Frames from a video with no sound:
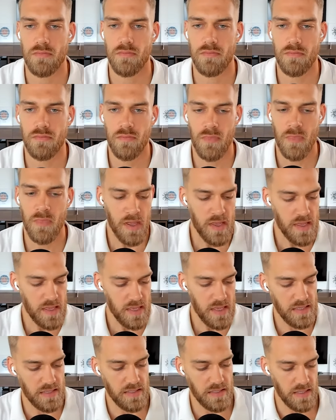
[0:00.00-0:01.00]
Mhm.
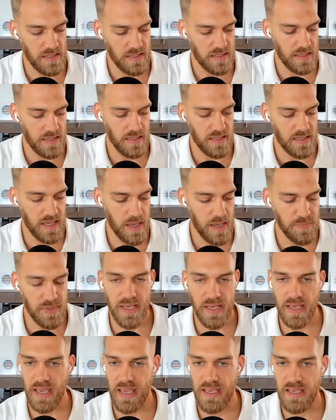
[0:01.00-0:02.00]
Ich, ich, ich gebe
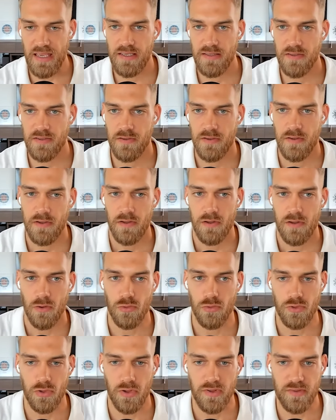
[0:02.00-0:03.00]
dir recht
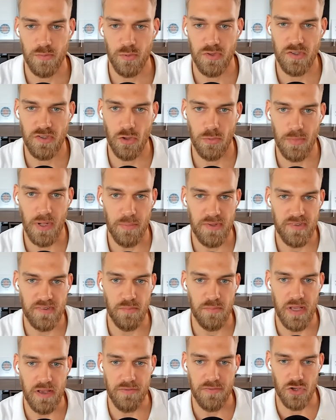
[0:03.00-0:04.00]
und trotzdem muss ich noch mal ein
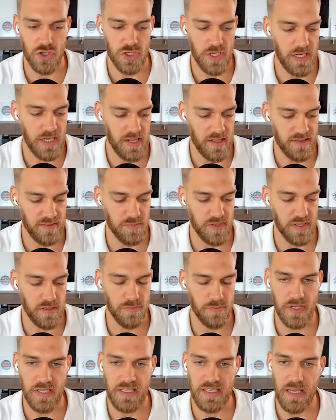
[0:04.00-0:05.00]
bisschen mehr verstehen jetzt im Sinne
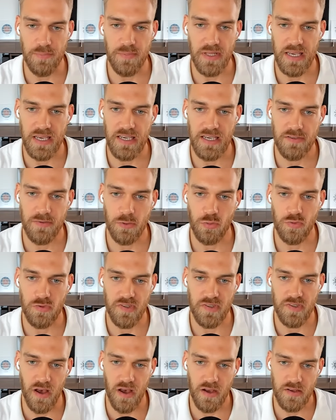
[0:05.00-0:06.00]
von, ich gebe dir recht, wenn du
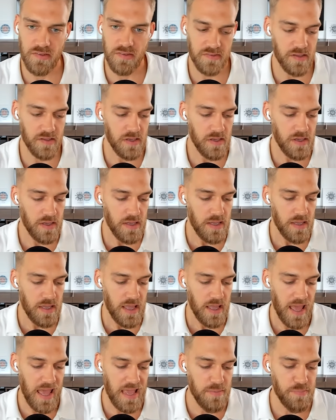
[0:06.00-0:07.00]
sagst,
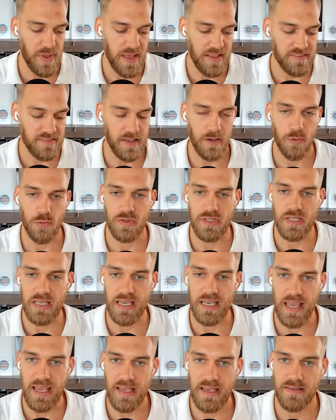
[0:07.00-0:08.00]
hey, besser und
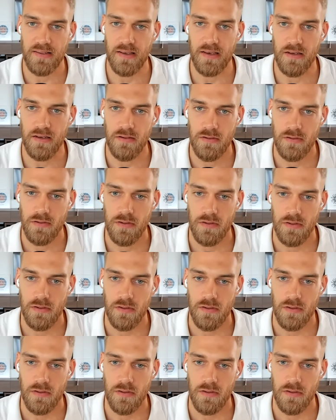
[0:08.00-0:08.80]
direkter